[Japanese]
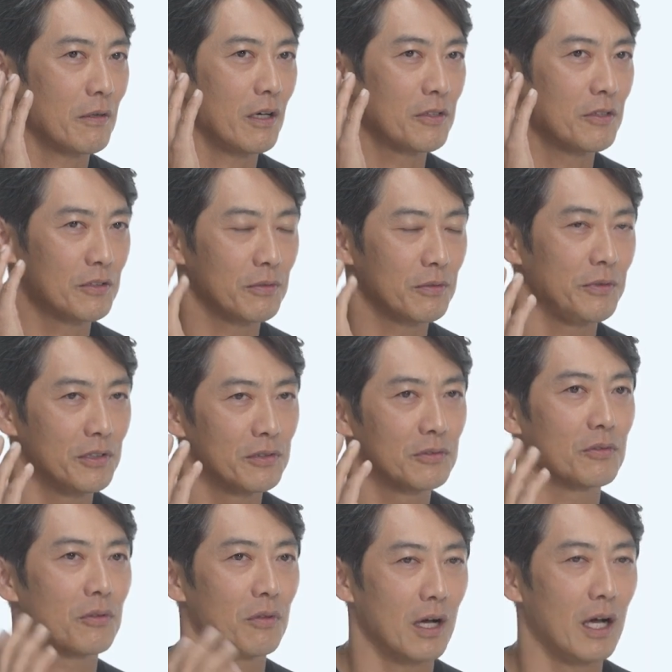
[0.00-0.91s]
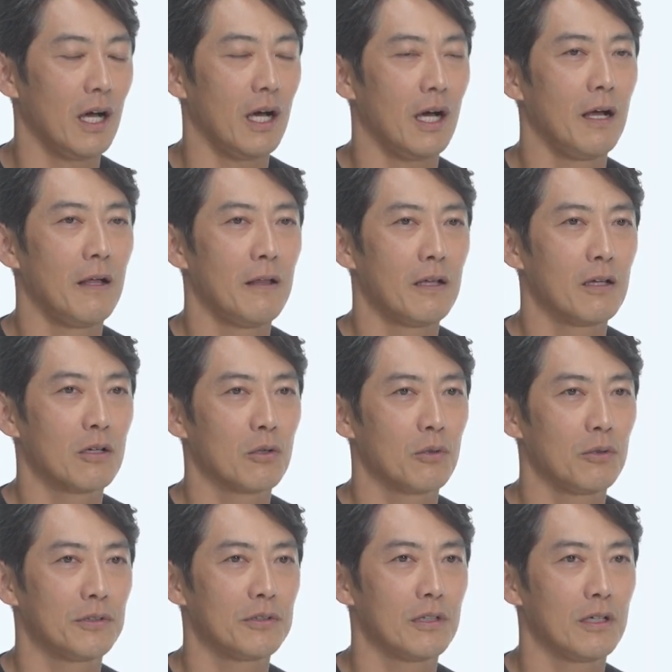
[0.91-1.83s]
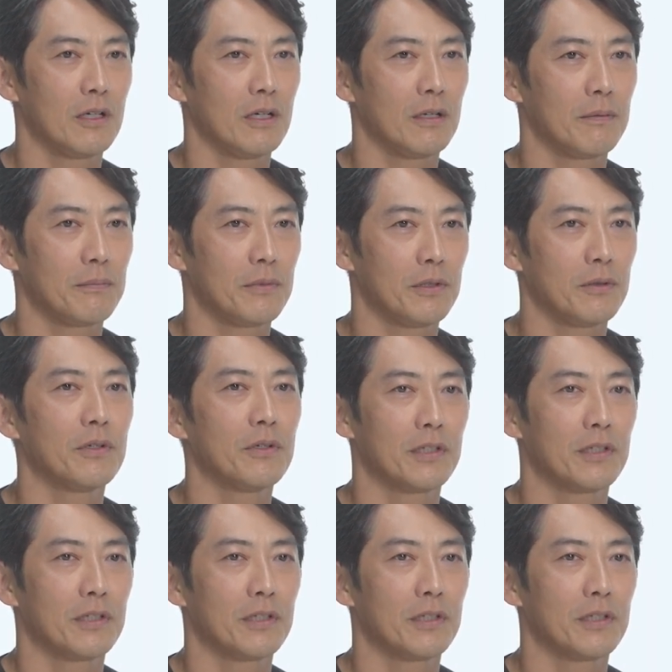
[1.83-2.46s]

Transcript: アルティミューンとかこういった美容